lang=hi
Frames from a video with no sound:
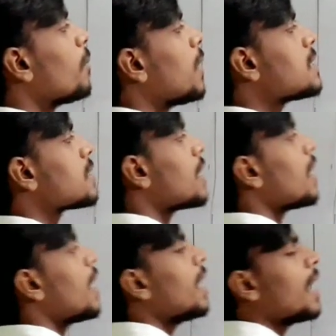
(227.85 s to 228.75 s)
प्लस
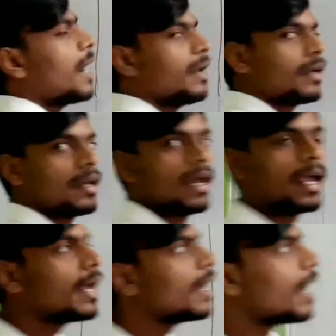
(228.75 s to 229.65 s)
करना है एड करना
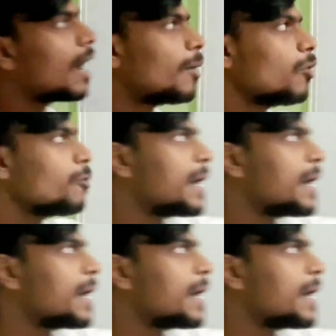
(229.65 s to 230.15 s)
है अमाउंट